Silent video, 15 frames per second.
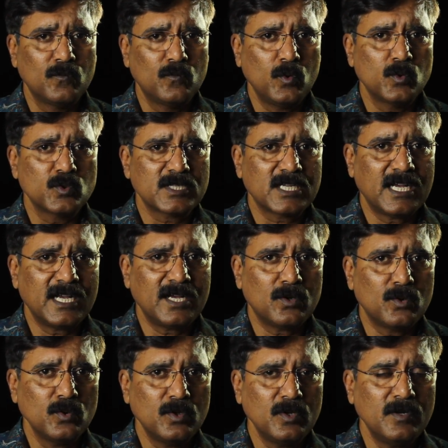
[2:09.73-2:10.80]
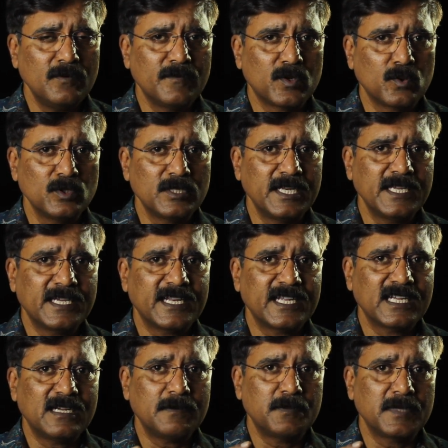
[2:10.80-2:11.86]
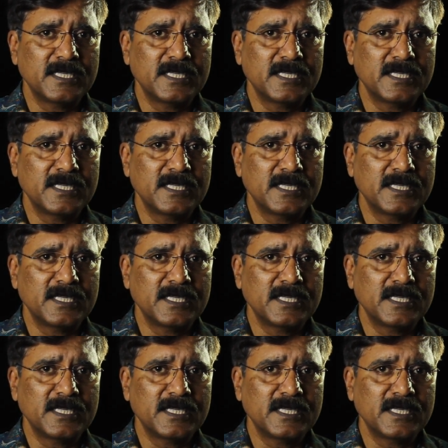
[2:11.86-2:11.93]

वो उसका उग्र विरोध नहीं करेगा